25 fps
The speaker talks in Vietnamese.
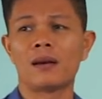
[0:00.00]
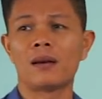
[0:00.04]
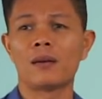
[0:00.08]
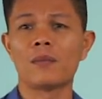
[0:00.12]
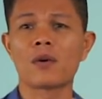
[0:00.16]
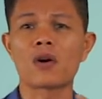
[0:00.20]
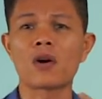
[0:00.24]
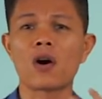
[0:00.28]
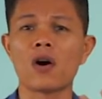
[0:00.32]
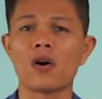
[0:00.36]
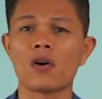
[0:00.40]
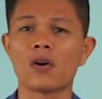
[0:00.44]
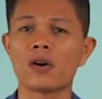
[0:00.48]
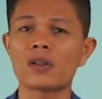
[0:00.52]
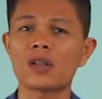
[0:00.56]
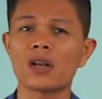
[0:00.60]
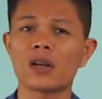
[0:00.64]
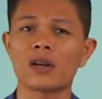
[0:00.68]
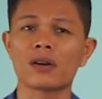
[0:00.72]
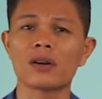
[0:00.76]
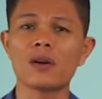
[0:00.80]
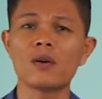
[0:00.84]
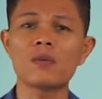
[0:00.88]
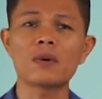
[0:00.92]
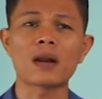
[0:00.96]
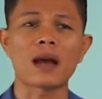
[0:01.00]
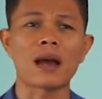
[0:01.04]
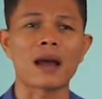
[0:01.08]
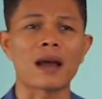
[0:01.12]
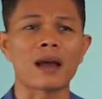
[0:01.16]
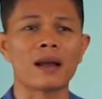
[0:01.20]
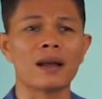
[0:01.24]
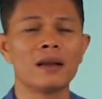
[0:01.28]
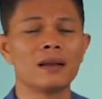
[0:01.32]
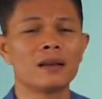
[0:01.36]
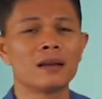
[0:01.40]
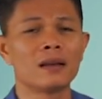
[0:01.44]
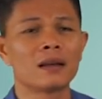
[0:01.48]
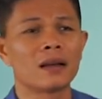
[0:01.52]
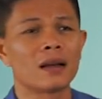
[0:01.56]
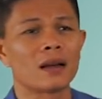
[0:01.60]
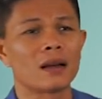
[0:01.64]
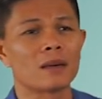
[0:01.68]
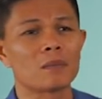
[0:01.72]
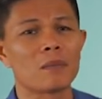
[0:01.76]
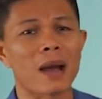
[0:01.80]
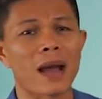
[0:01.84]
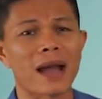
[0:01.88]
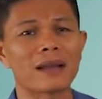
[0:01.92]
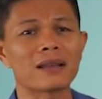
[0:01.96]
một hồi thì đúng là
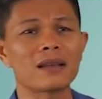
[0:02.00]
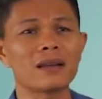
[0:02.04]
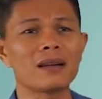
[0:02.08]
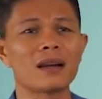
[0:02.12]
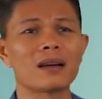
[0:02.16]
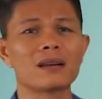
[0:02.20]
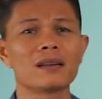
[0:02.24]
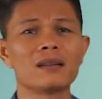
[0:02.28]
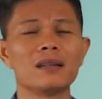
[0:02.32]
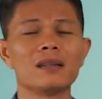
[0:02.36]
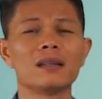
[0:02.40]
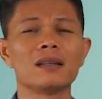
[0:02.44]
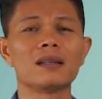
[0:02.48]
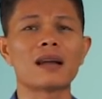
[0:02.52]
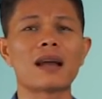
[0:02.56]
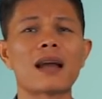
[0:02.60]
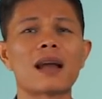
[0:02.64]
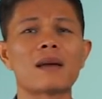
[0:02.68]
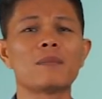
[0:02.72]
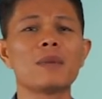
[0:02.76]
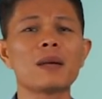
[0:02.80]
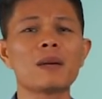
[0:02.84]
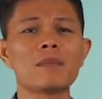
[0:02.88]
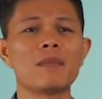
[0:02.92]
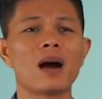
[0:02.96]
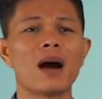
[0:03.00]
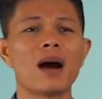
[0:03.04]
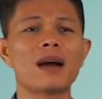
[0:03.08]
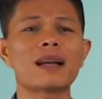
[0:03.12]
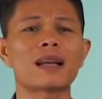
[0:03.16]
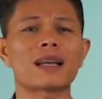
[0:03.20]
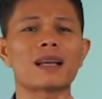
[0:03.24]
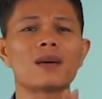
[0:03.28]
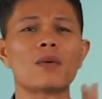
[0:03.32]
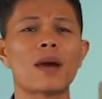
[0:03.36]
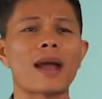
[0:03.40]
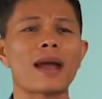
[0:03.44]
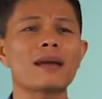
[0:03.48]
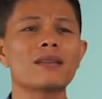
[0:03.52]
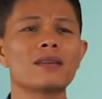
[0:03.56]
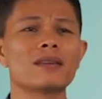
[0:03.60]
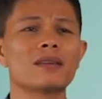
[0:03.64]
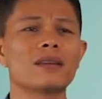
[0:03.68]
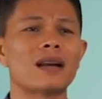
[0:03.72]
bạn chỉ là người biết mở ra cái quán thôi,